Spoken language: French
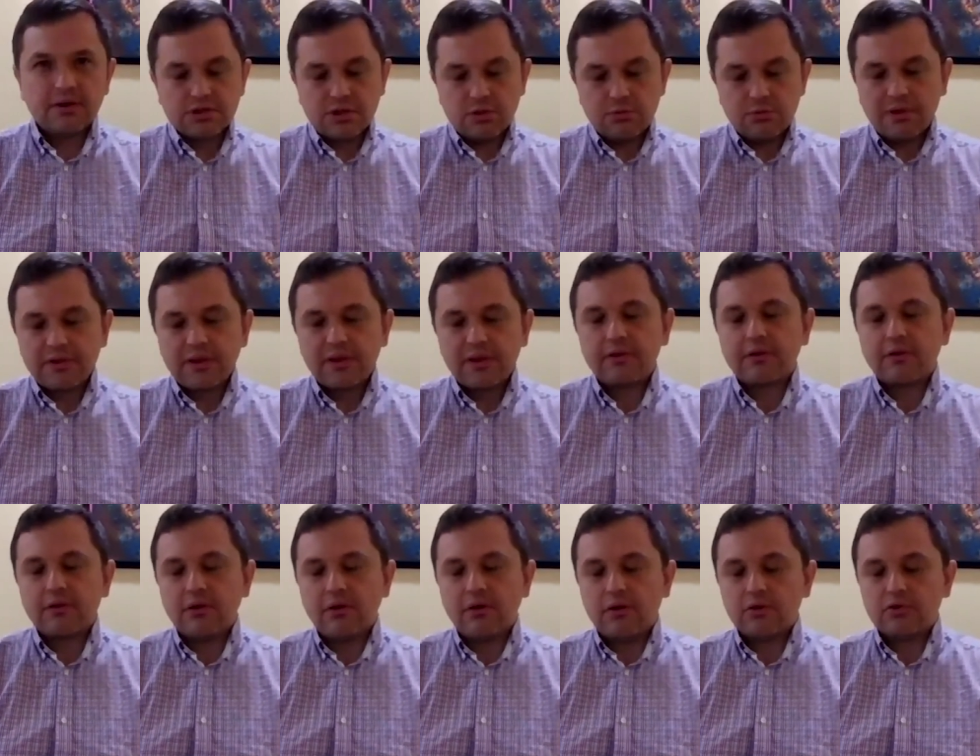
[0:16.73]
J'ai eu ma
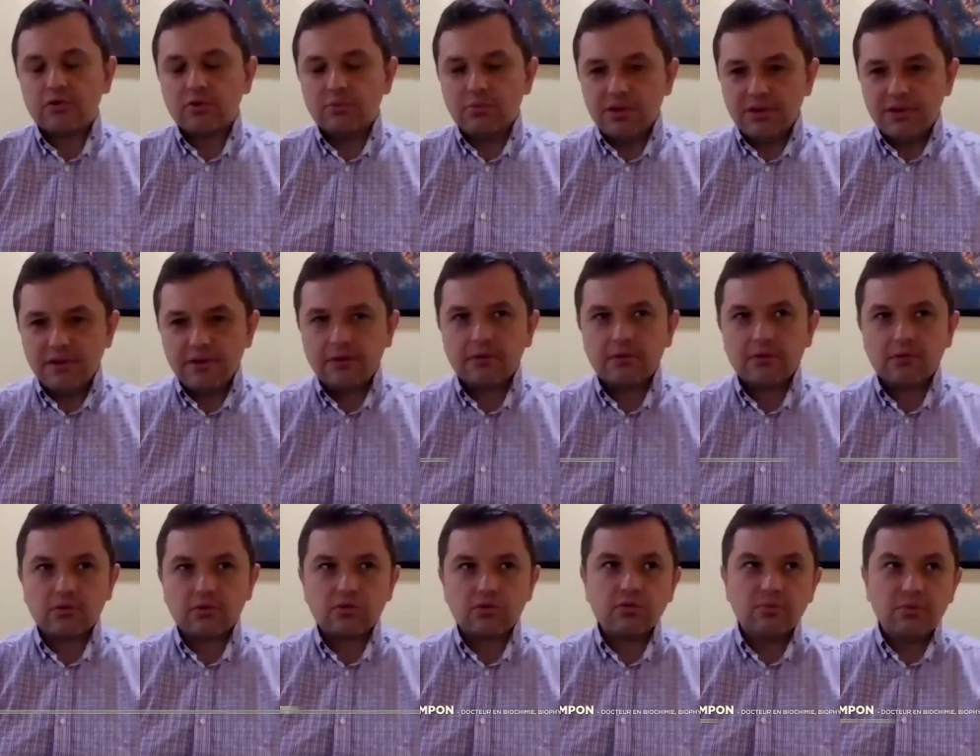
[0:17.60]
thèse en 2010,
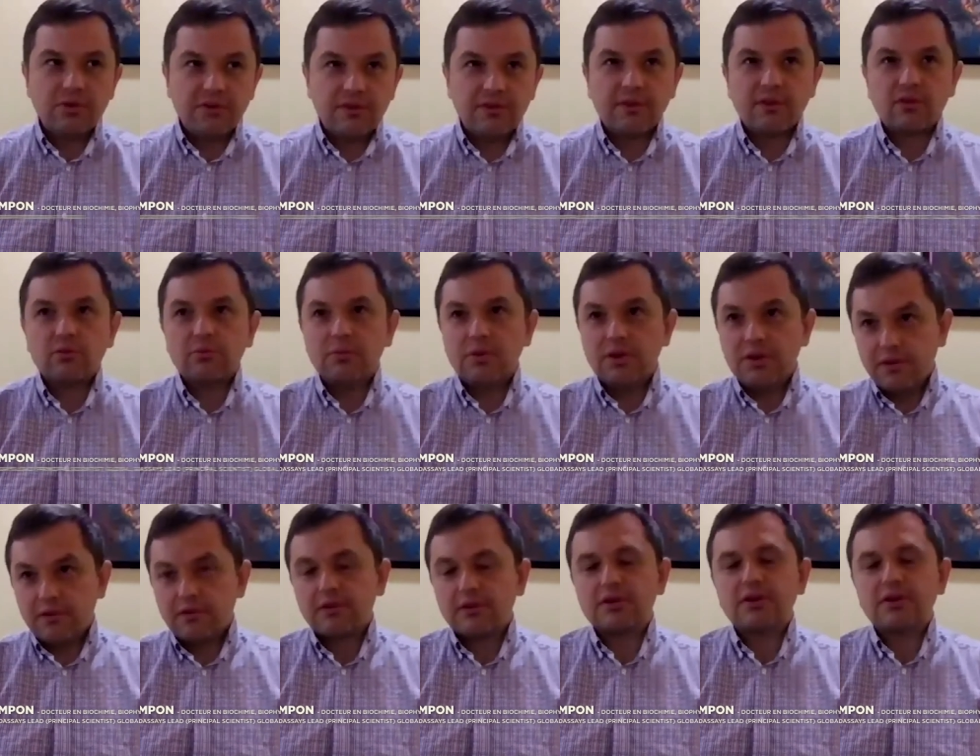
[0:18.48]
donc de 2006 à
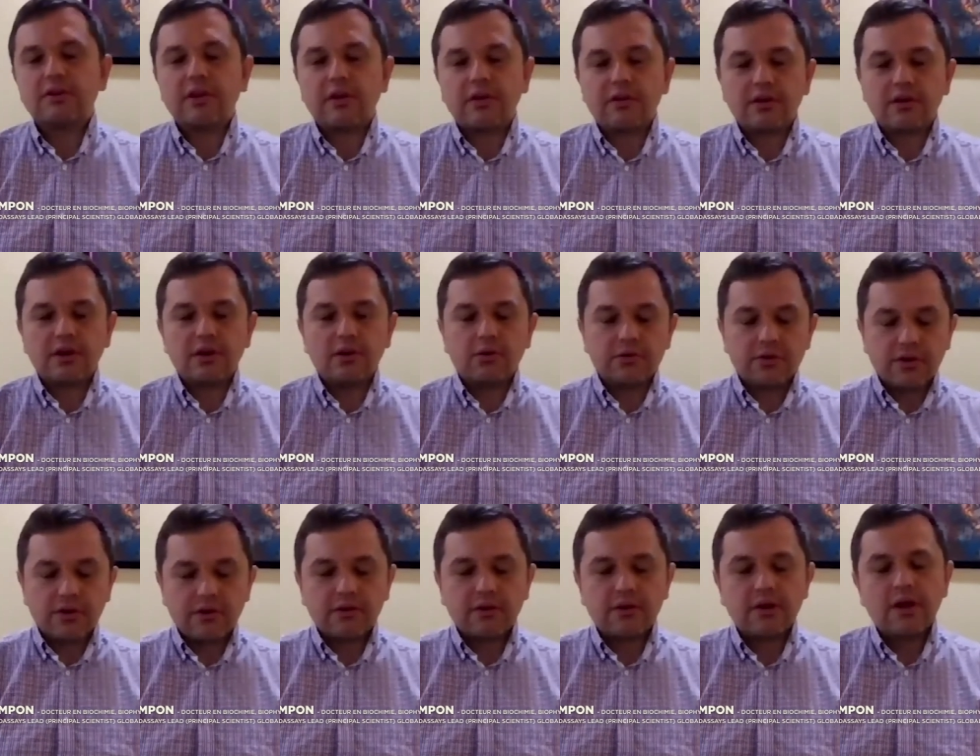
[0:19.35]
2010, j'ai été inscrit en
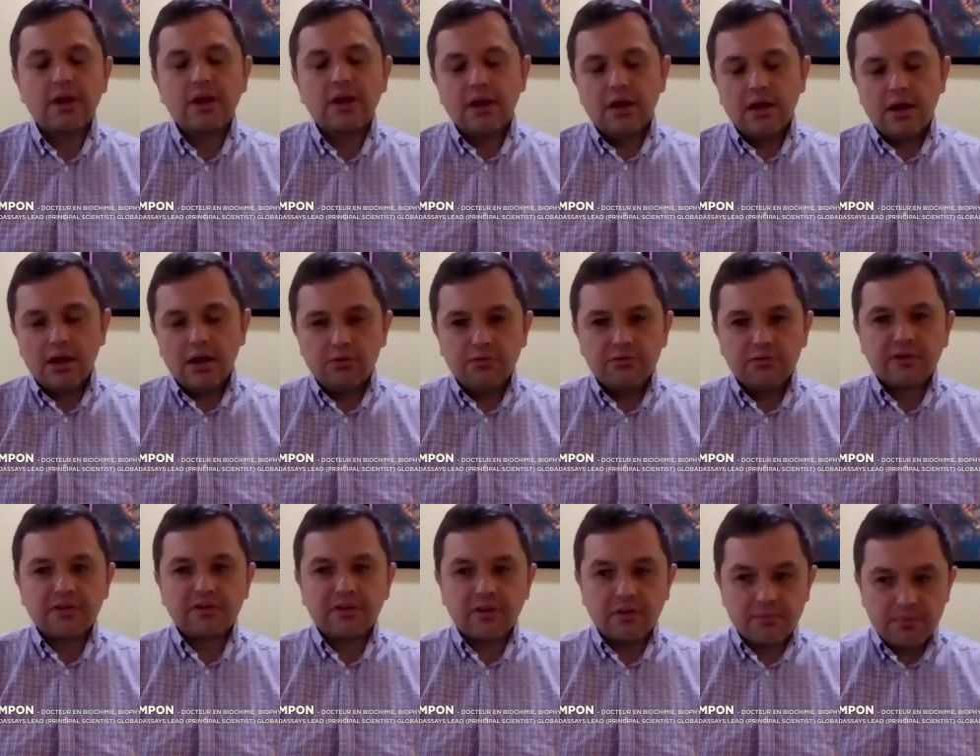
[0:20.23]
thèse à
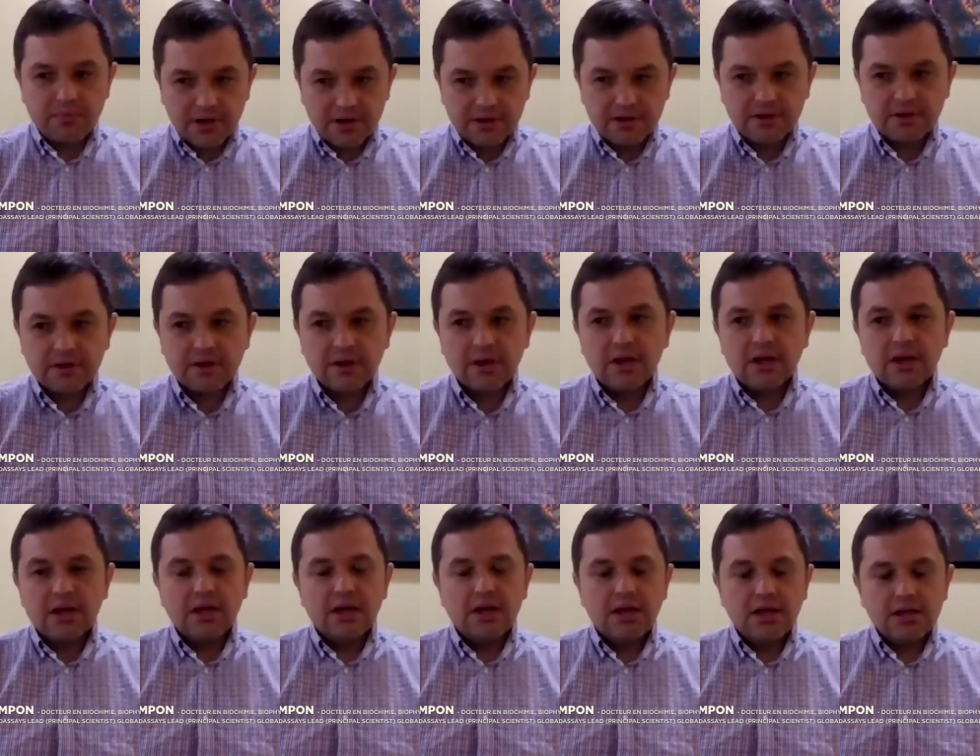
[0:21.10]
l'Université de Paris
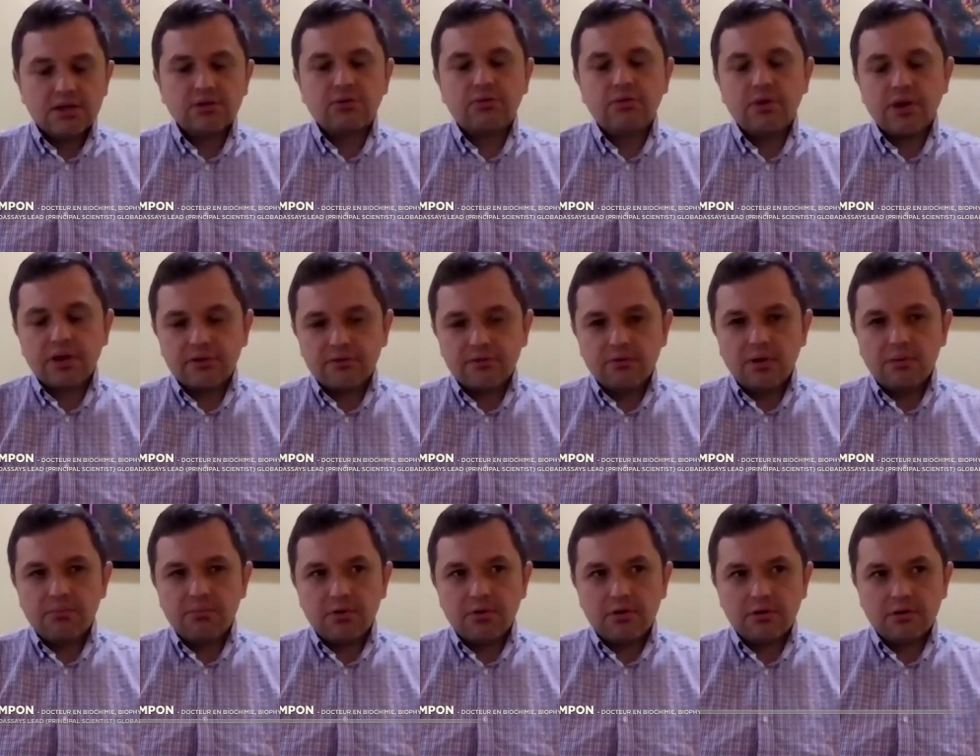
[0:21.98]
et je suis
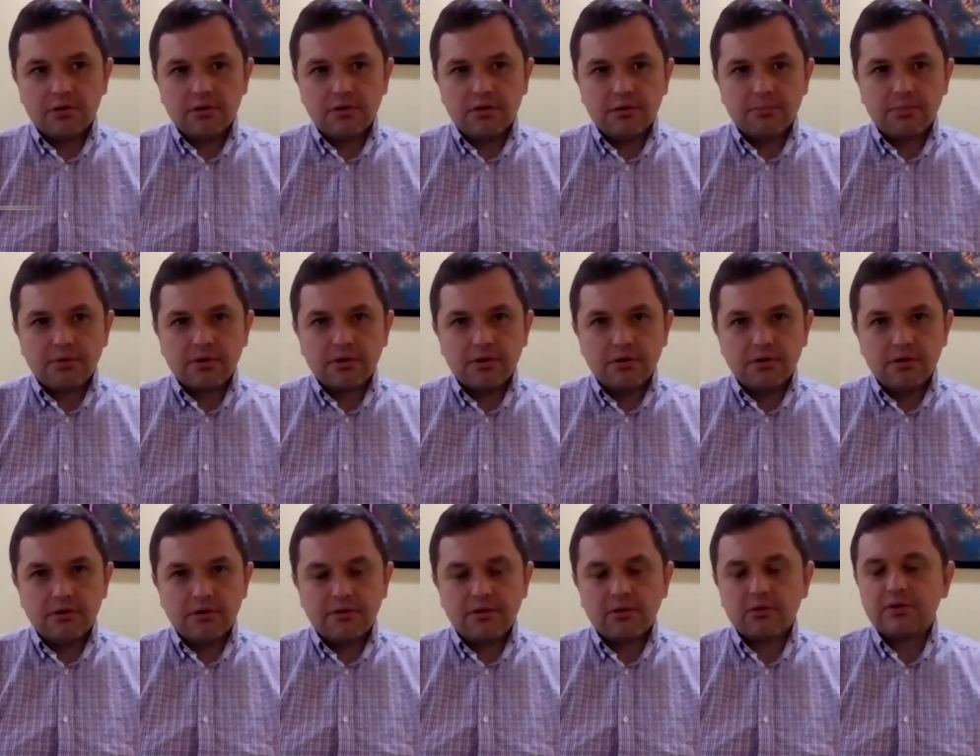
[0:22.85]
actuellement euh,
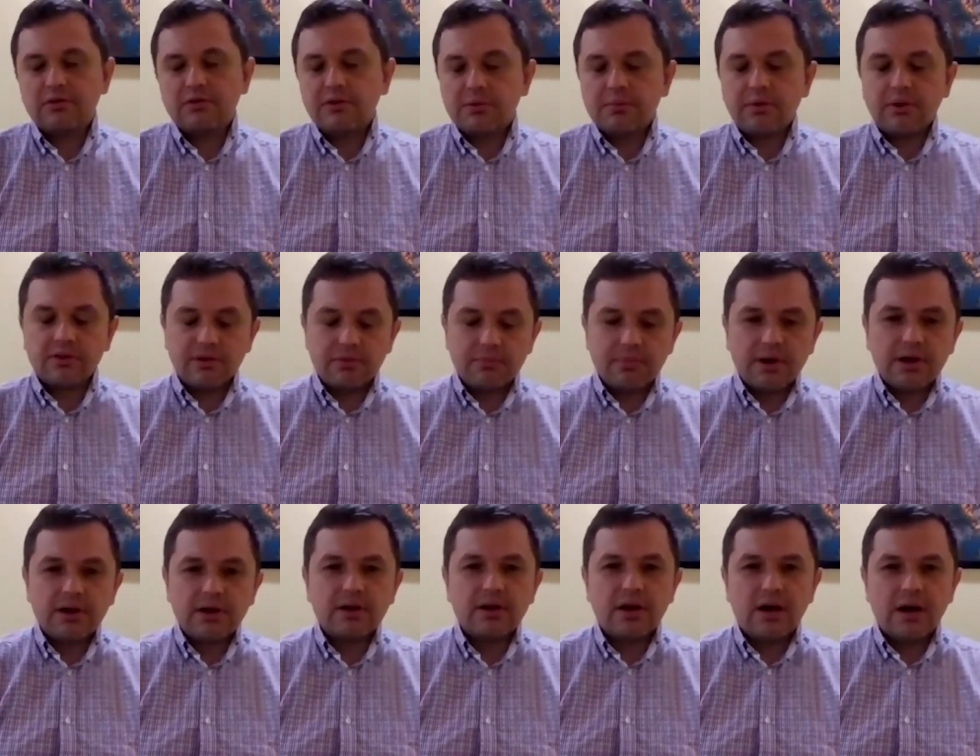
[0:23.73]
euh, scientifique
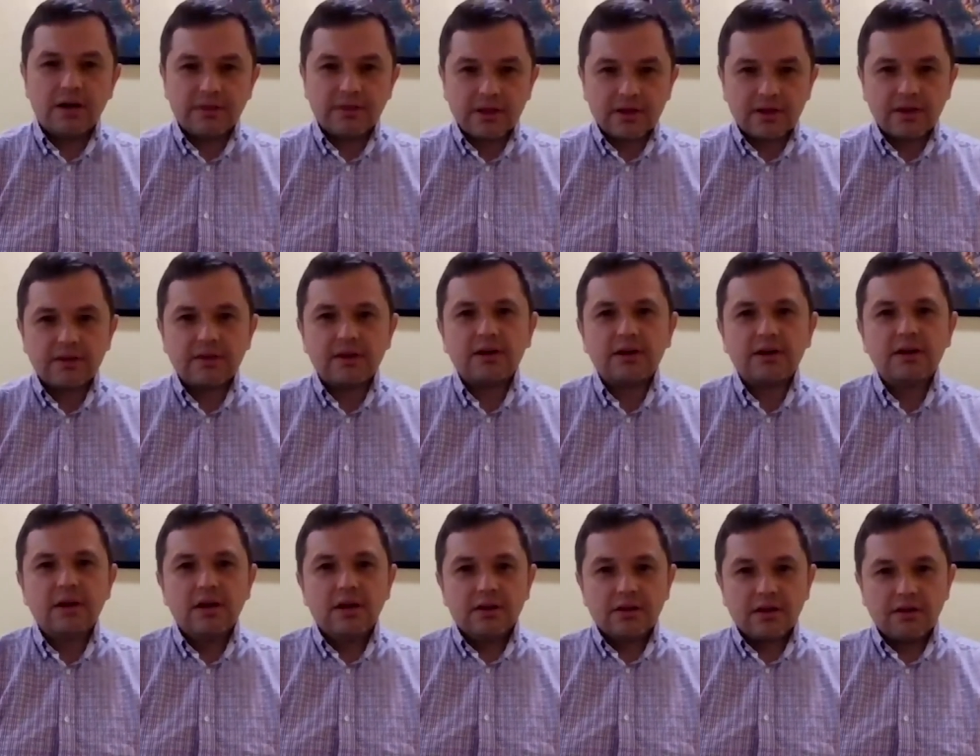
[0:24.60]
principal à Takeda,
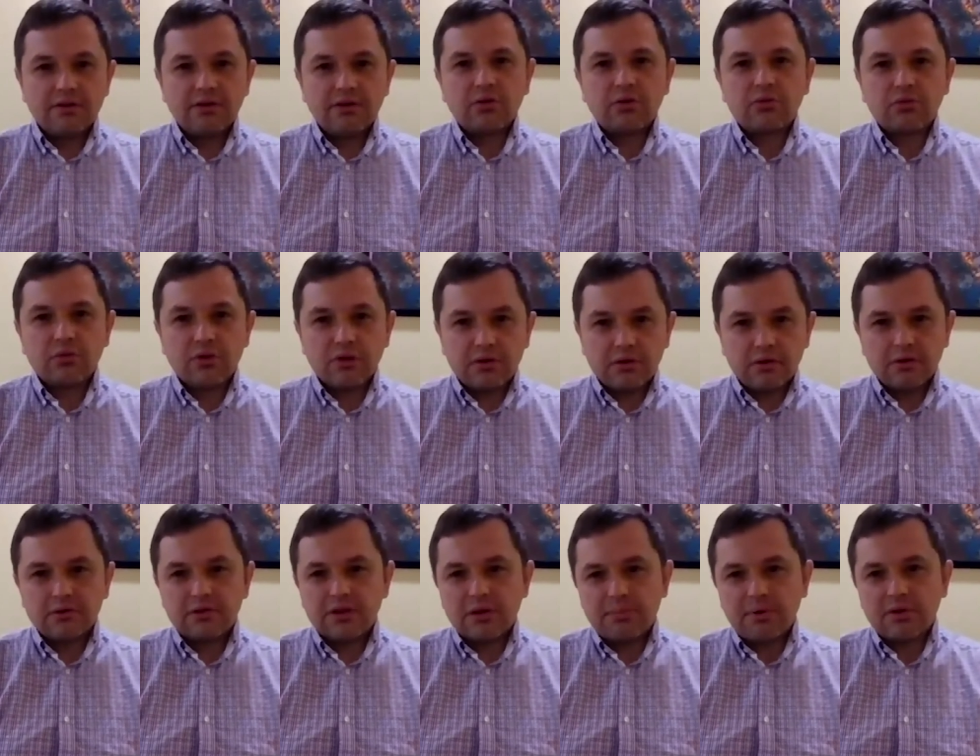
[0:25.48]
travaillant sur
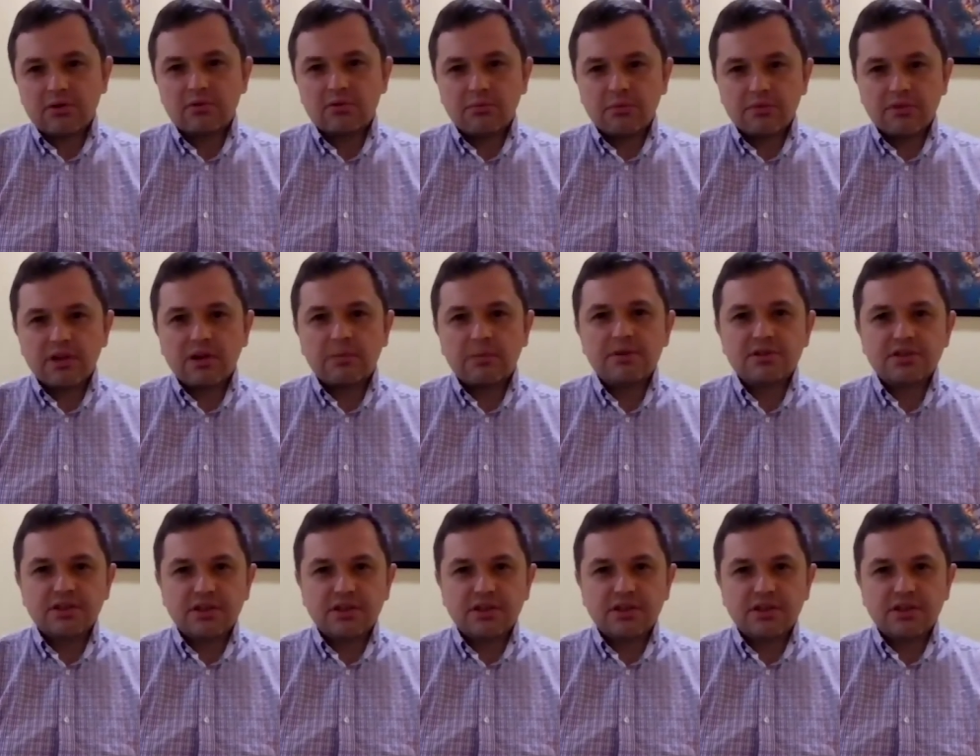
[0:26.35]
le département de thérapie